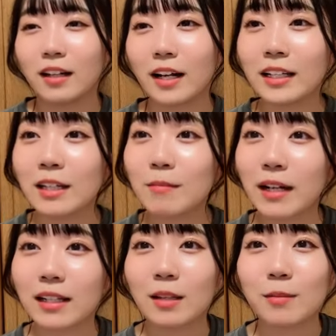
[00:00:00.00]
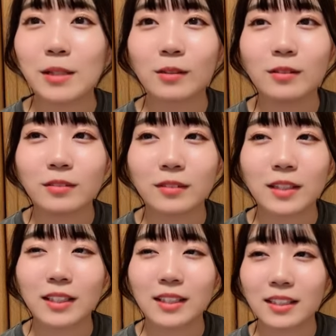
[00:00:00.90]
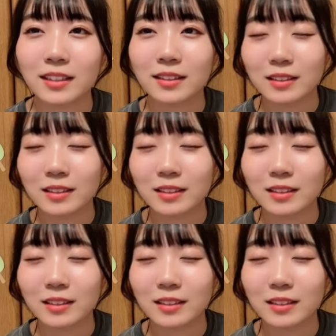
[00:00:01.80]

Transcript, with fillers: 唐揚げ今から食べるのは